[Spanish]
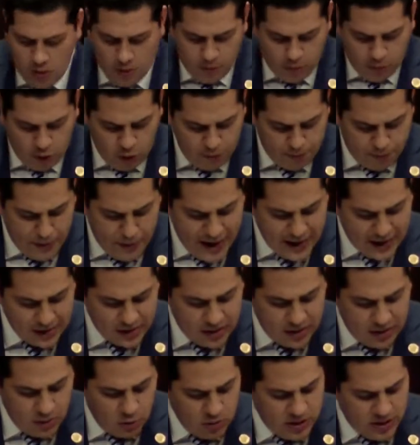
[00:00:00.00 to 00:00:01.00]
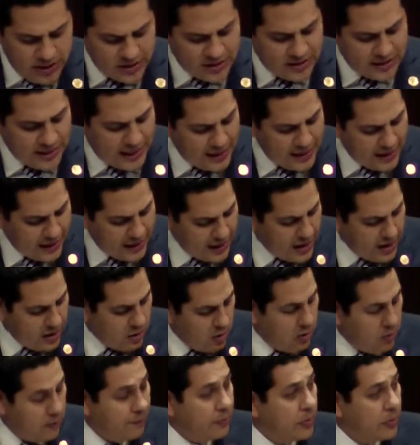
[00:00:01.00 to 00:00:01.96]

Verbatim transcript: por parte de un extranjero